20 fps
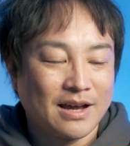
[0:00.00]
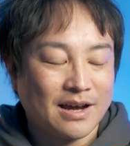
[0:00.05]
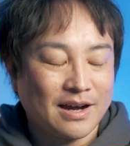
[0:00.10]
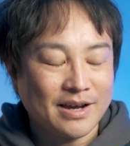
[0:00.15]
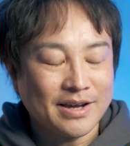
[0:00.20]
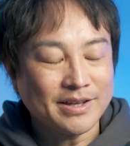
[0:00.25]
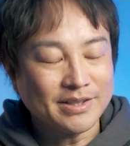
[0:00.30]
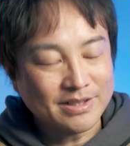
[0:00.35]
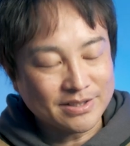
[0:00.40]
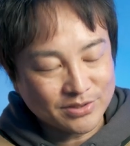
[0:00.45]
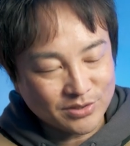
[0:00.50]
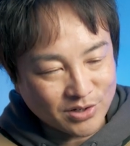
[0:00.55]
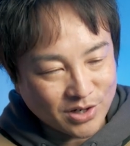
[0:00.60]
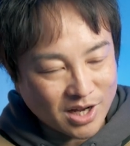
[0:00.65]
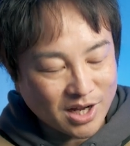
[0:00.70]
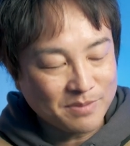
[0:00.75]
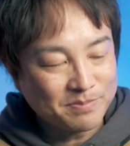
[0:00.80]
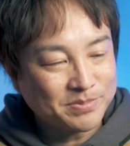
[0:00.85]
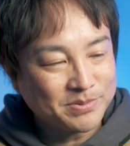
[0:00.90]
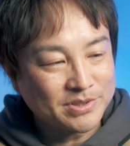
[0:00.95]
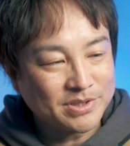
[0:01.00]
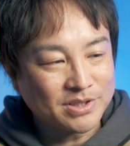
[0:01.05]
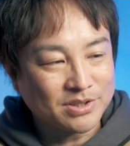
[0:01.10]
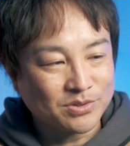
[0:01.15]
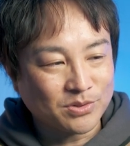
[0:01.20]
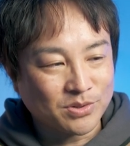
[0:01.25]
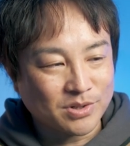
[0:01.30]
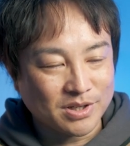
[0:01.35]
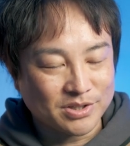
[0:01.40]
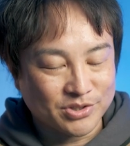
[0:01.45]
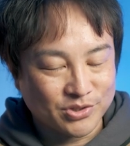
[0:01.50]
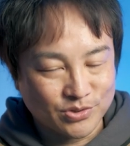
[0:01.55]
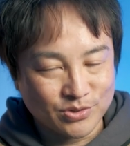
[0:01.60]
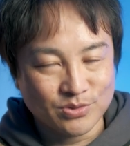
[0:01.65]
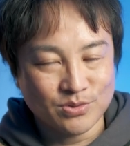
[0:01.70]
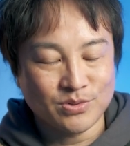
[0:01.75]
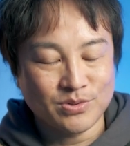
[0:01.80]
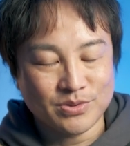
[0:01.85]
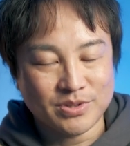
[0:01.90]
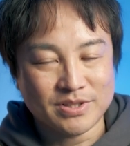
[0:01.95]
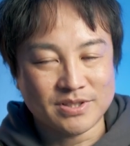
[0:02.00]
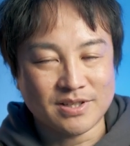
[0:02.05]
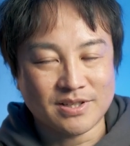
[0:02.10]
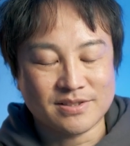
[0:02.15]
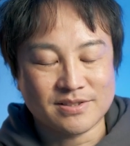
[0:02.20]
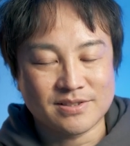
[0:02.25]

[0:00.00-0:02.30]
あえてそのアプリとか手動で